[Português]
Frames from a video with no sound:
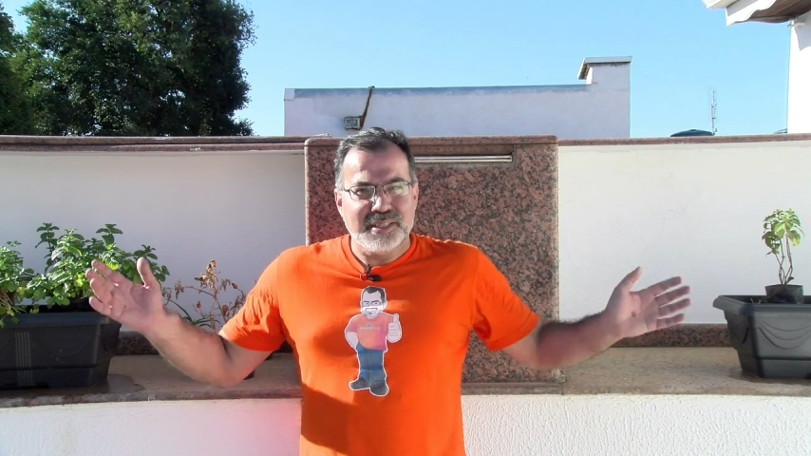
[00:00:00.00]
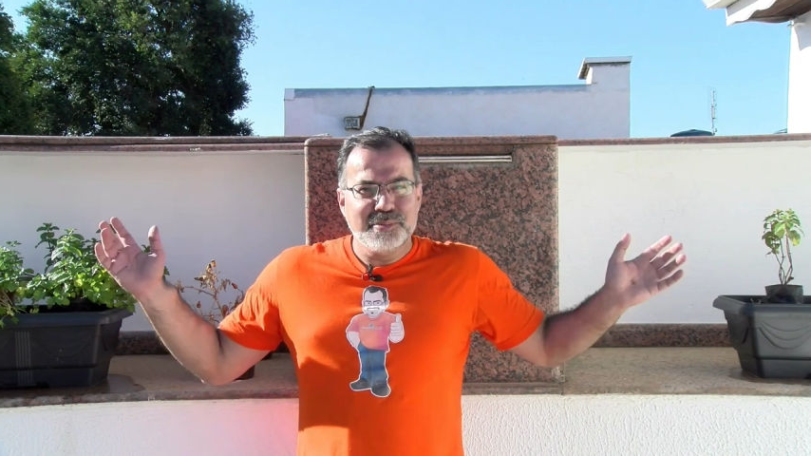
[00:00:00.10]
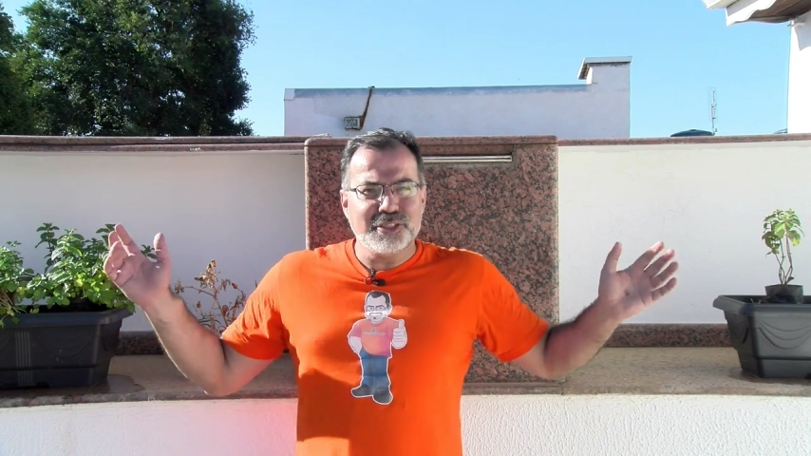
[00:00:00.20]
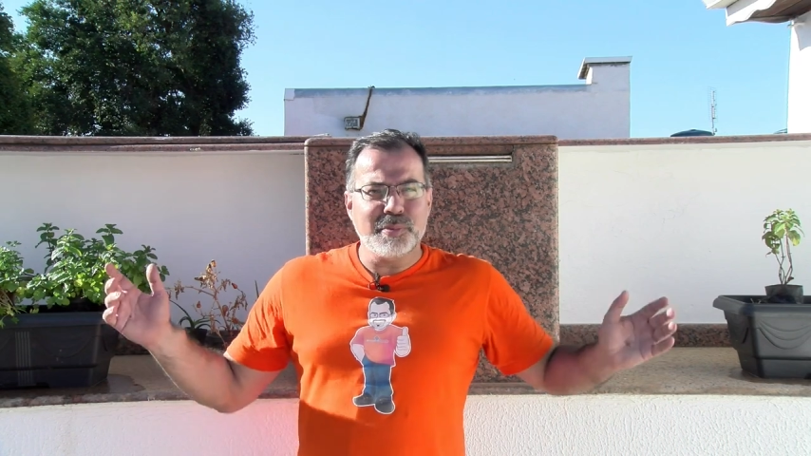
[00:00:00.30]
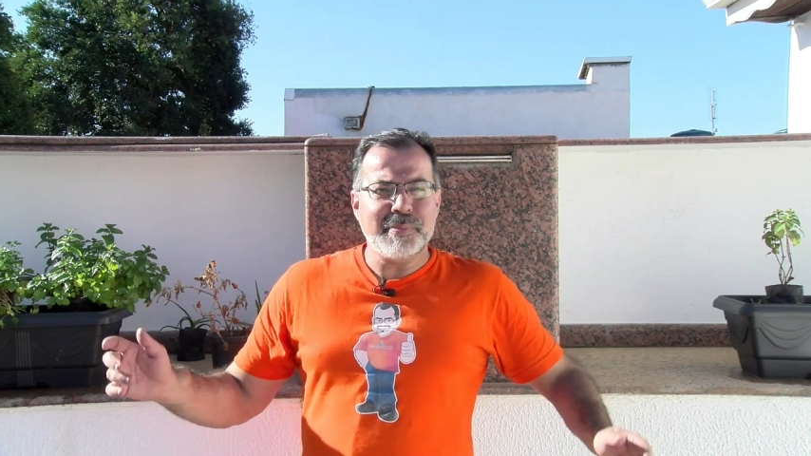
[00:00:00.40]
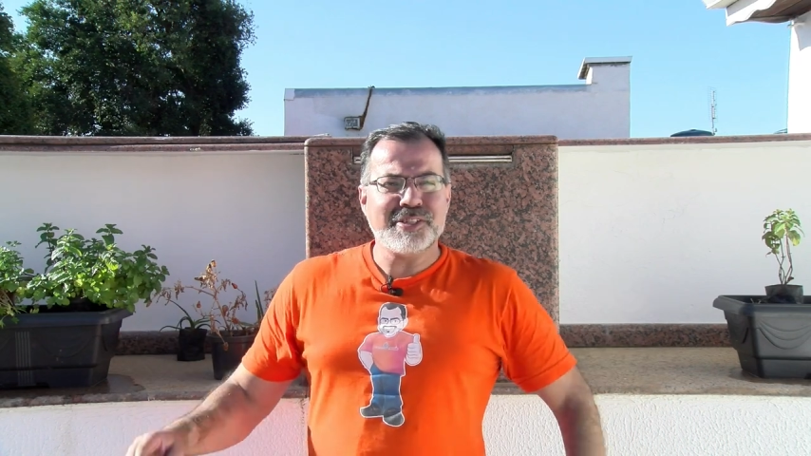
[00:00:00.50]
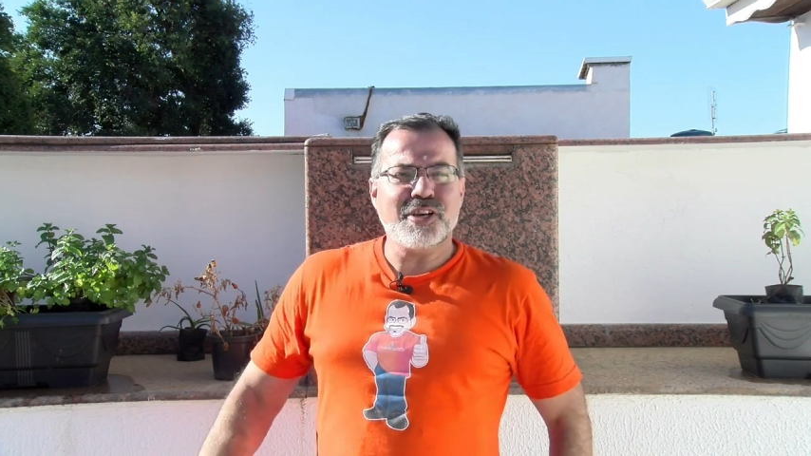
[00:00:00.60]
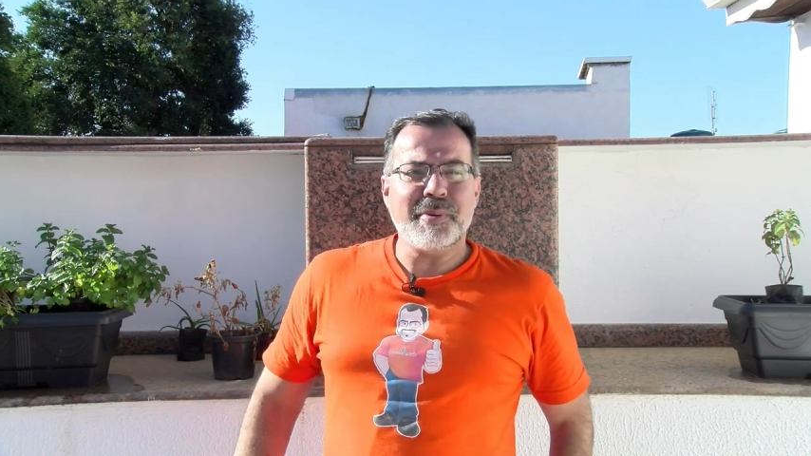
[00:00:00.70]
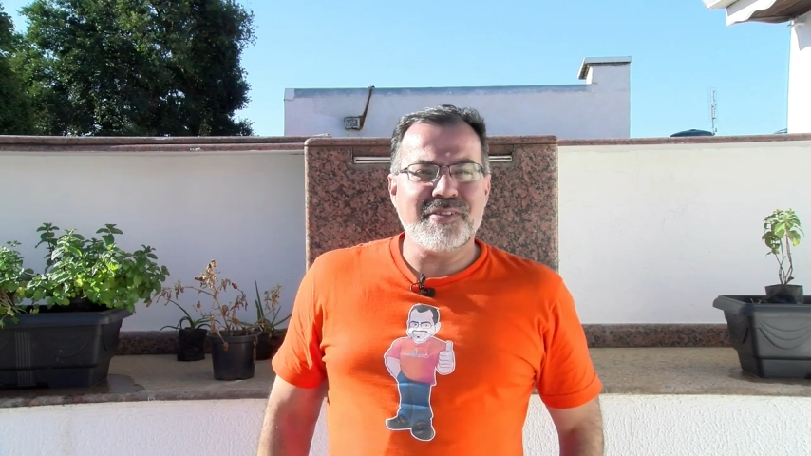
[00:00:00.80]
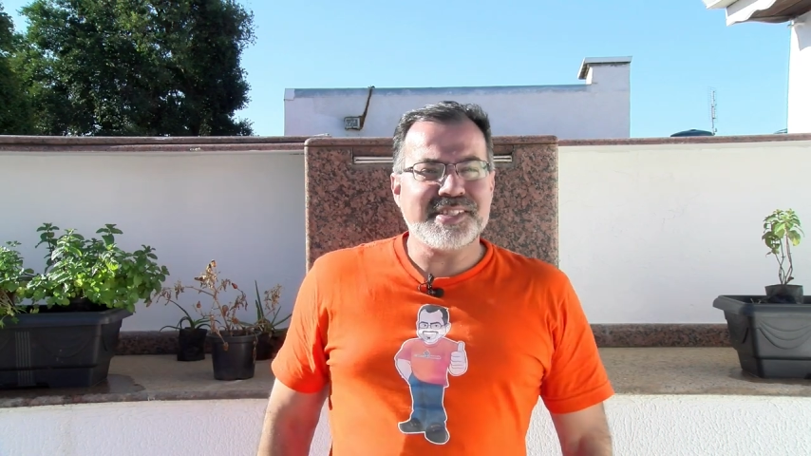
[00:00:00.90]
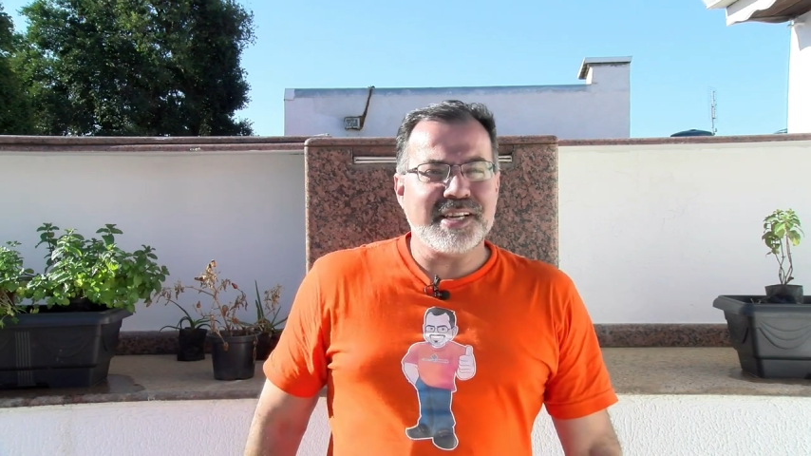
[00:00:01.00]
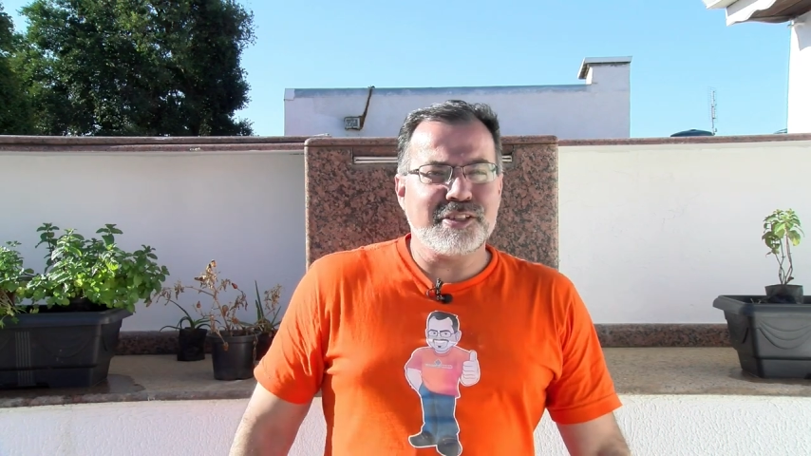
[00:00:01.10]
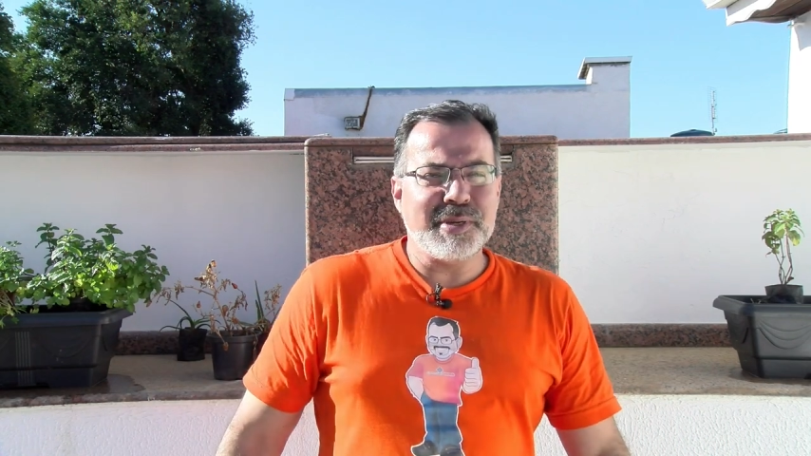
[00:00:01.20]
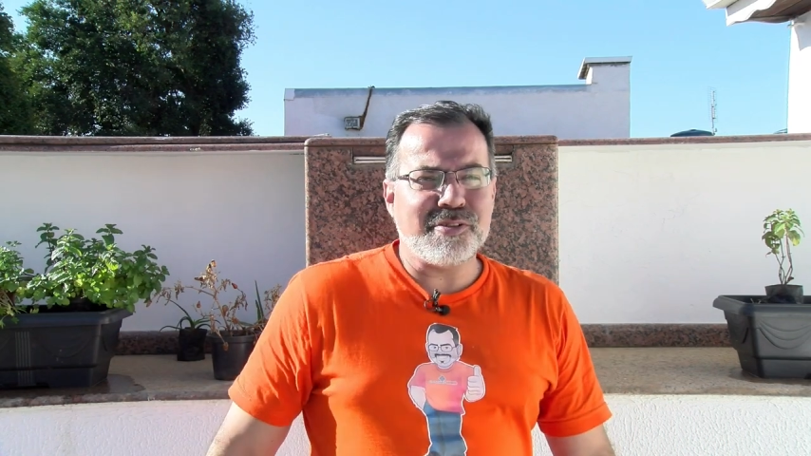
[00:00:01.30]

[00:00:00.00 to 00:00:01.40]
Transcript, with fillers: Muito bem, pessoal, para você que não me